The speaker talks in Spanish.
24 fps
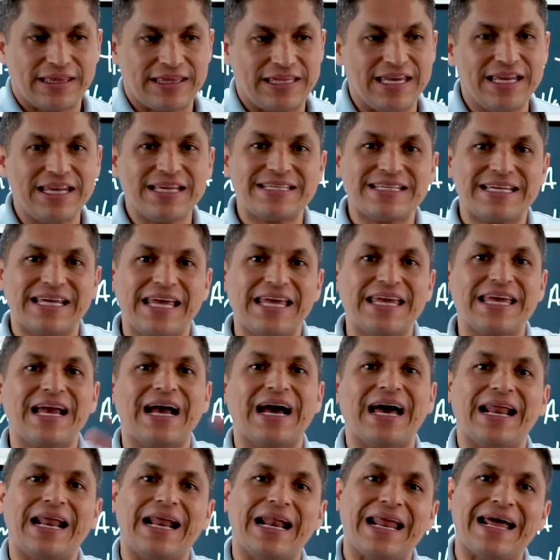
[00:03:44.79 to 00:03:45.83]
tienes que
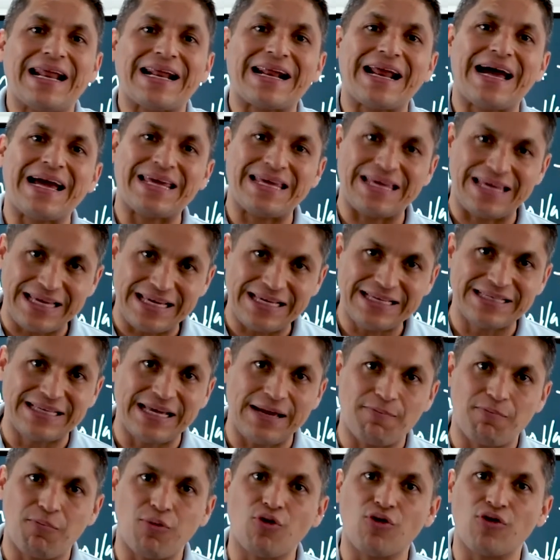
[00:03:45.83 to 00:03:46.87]
llegar a la raíz
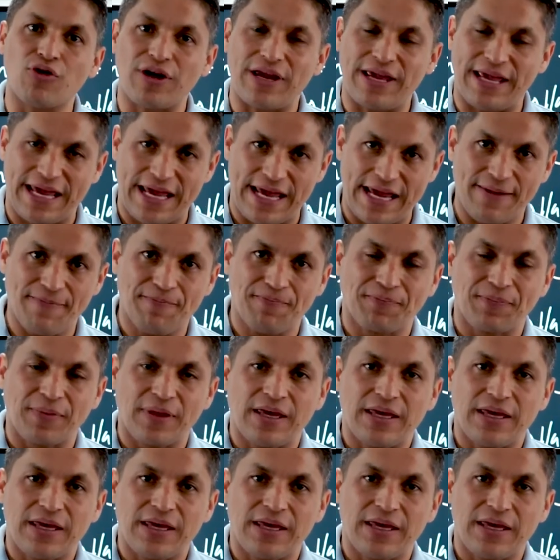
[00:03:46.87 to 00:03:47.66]
de por qué.